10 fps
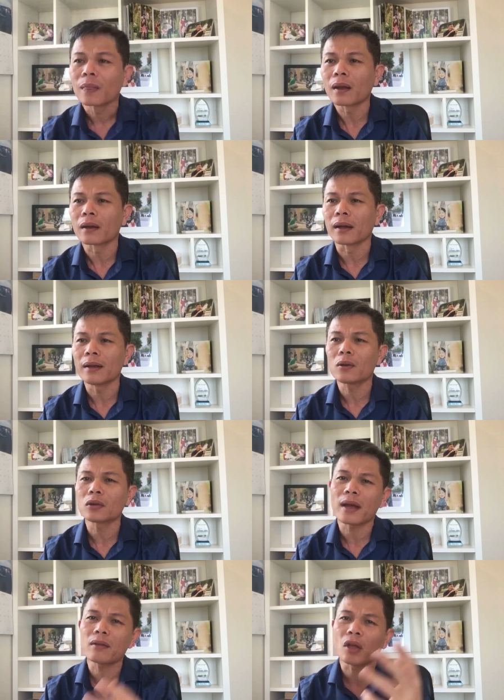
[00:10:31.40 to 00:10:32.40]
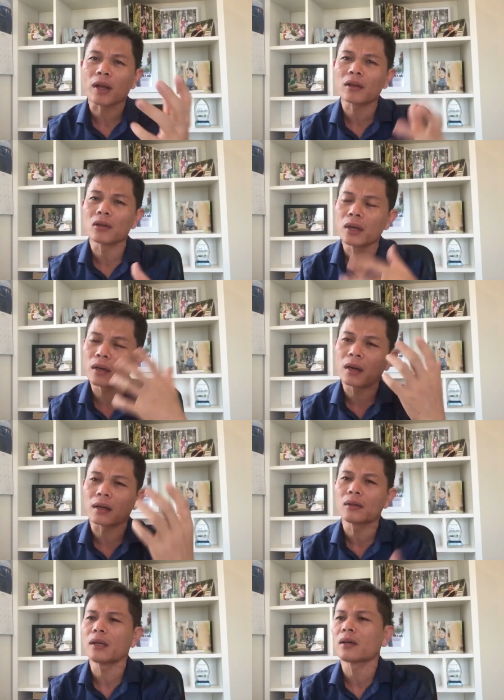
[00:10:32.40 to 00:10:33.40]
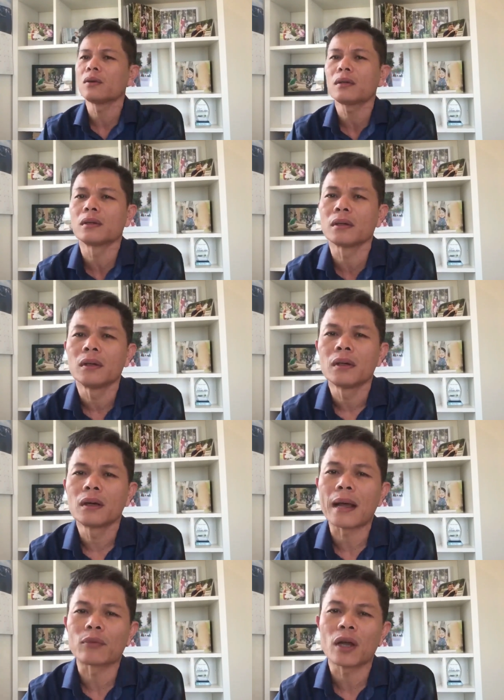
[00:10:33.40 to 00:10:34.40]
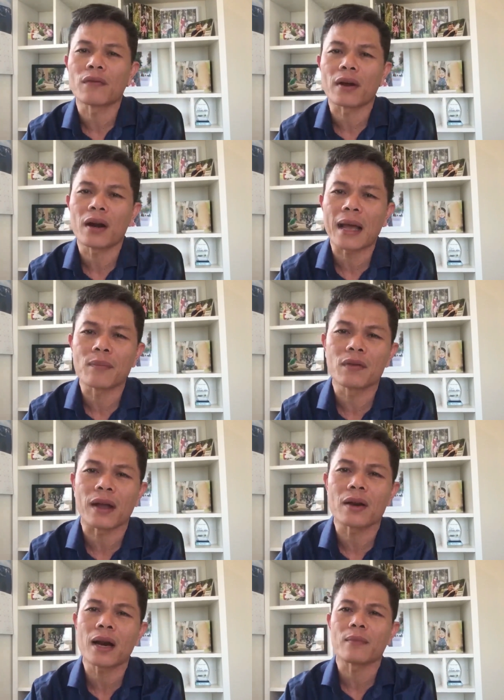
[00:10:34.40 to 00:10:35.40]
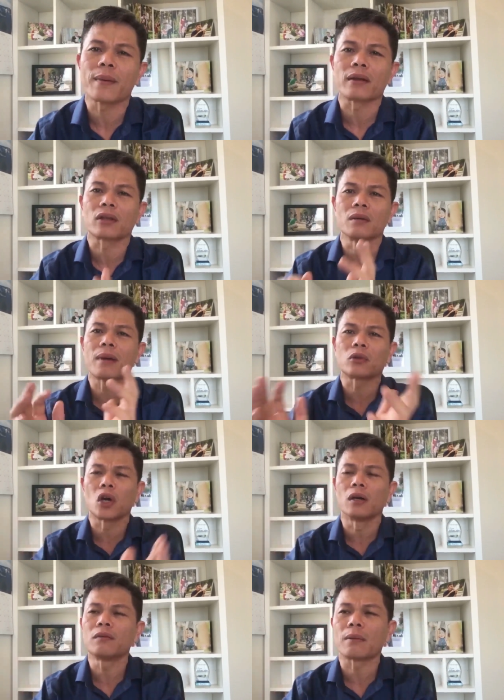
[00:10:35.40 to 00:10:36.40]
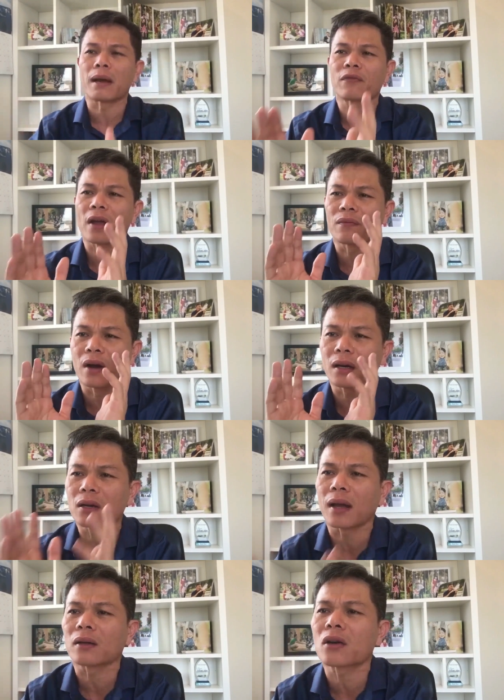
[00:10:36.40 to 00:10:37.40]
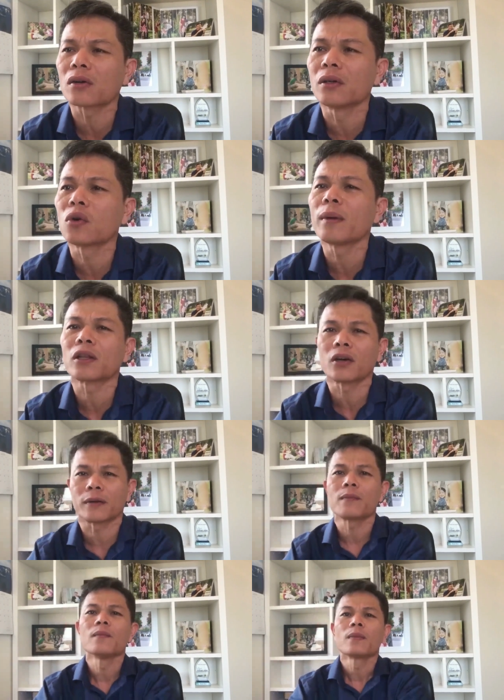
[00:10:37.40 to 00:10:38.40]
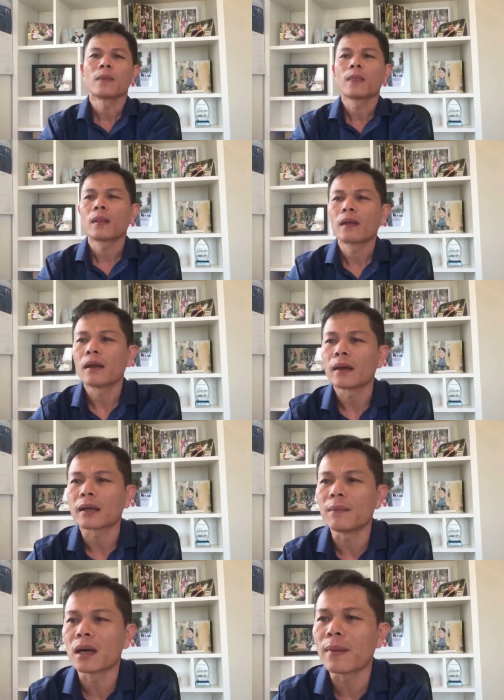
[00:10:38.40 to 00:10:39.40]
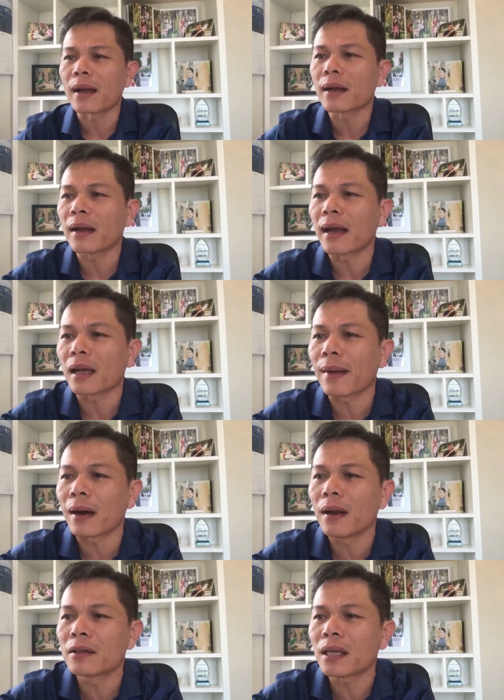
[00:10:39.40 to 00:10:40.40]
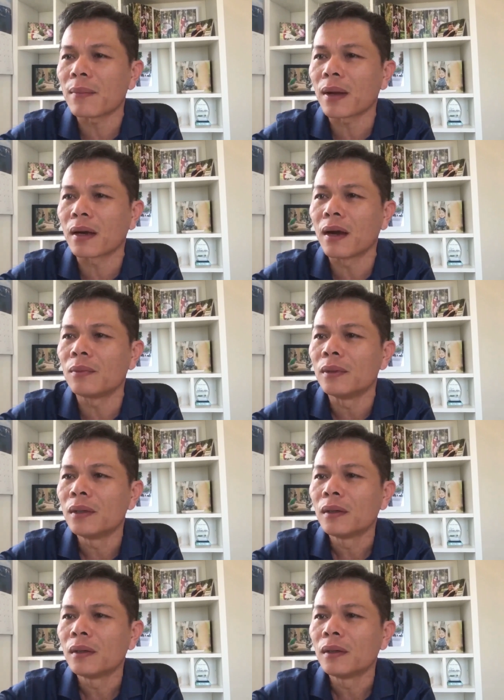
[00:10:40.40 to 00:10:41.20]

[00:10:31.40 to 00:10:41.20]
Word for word: à, nghỉ cuối tháng thì cái tư duy đó là tư duy của những người làm thuê và nó làm như vậy nó làm cho bạn tự mau thưởng và bạn phá vỡ cái kế cái con đường của mình thôi à, cảm ơn các bạn càng ngày các bạn lên xem càng đông